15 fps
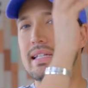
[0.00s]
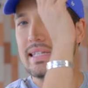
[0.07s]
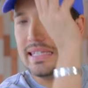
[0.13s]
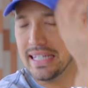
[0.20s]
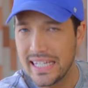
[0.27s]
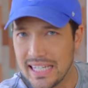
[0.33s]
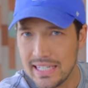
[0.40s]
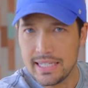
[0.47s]

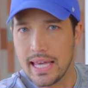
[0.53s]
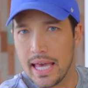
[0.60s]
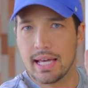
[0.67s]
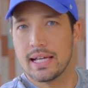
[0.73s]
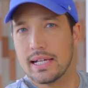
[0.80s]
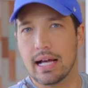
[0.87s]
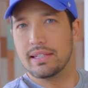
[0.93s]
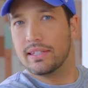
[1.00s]
人
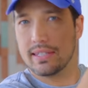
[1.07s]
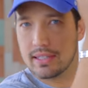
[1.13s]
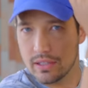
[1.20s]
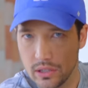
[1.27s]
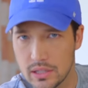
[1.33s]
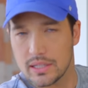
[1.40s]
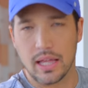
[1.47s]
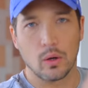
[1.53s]
間が
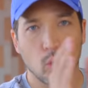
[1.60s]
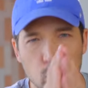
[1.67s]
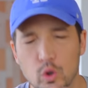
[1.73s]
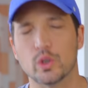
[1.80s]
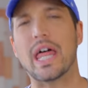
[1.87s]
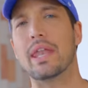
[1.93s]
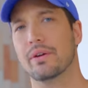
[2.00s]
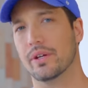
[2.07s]
作ったこ
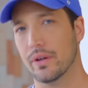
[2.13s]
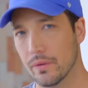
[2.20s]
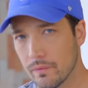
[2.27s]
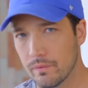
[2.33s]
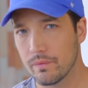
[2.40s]
となのよ。